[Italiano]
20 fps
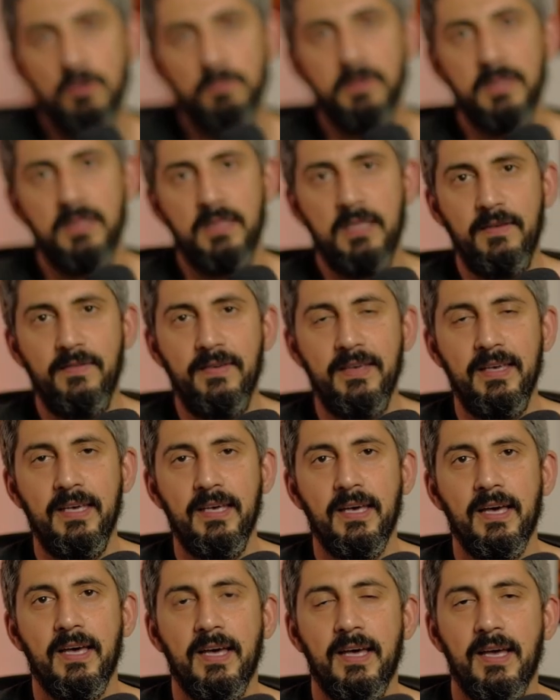
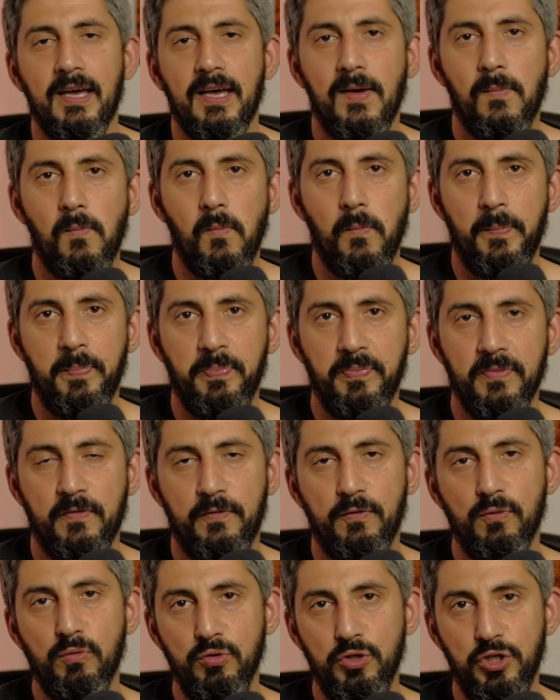obiettivi ehm,
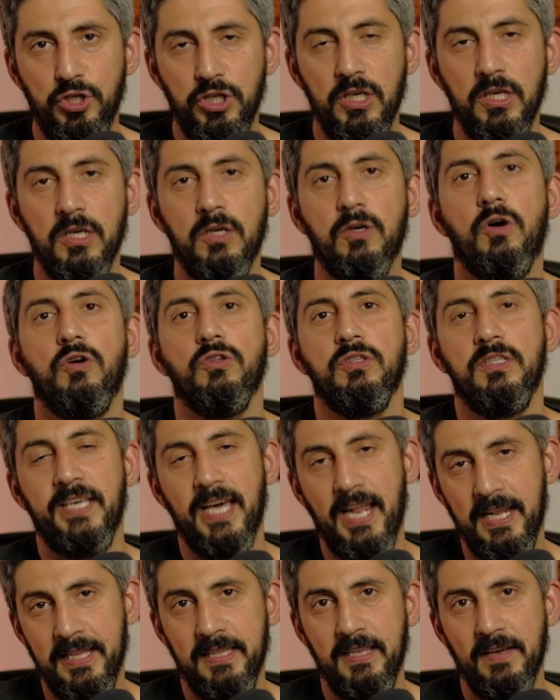Fuji con
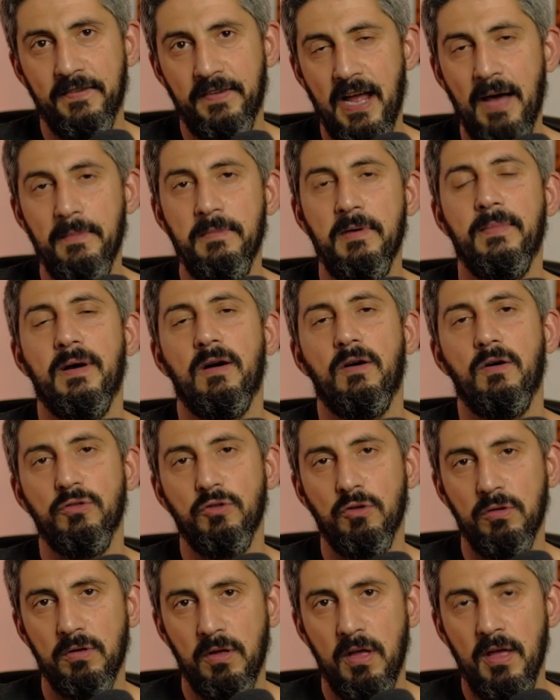ghiera di diaframmi ma
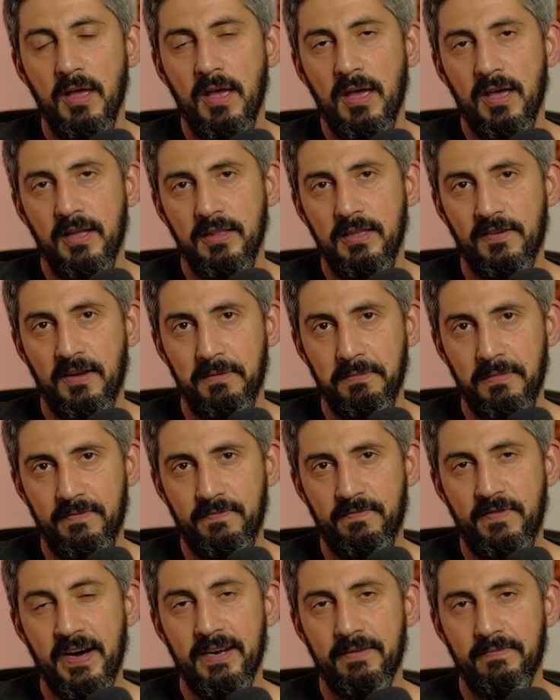con diaframmi
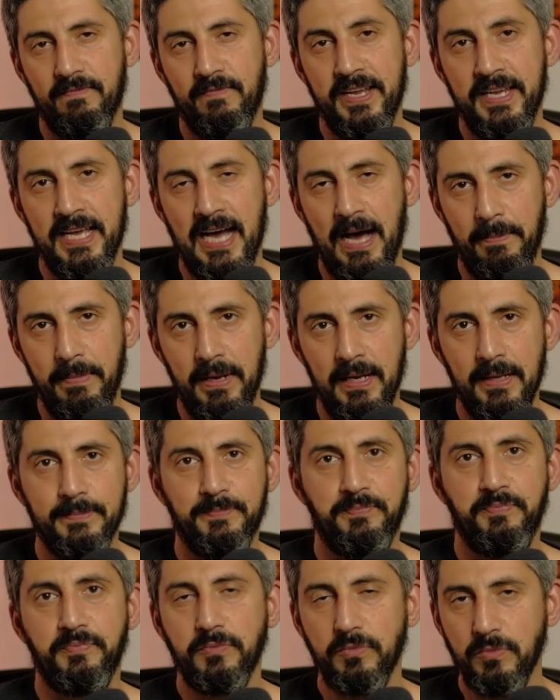
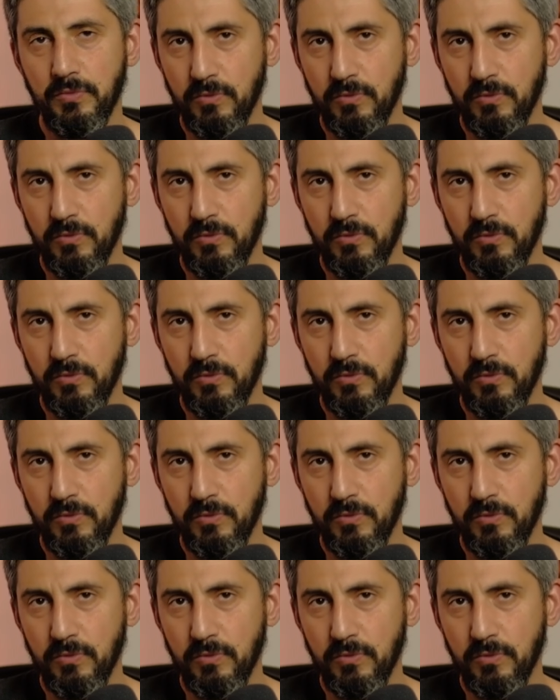variabili